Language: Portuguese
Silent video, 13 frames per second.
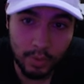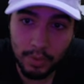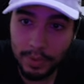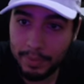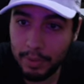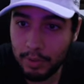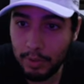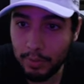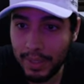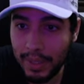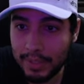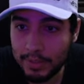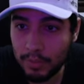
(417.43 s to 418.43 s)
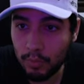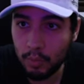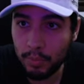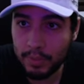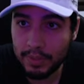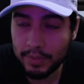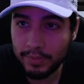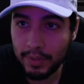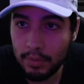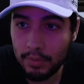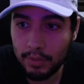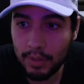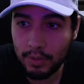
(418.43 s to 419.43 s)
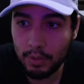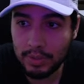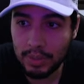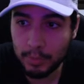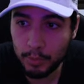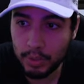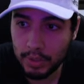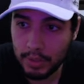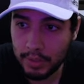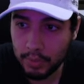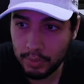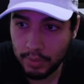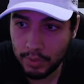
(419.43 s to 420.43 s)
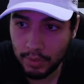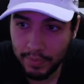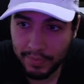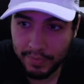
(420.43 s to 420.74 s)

é meio que obrigação o Gumi ser feito, né? Em todas as builds de crítico, então ele vai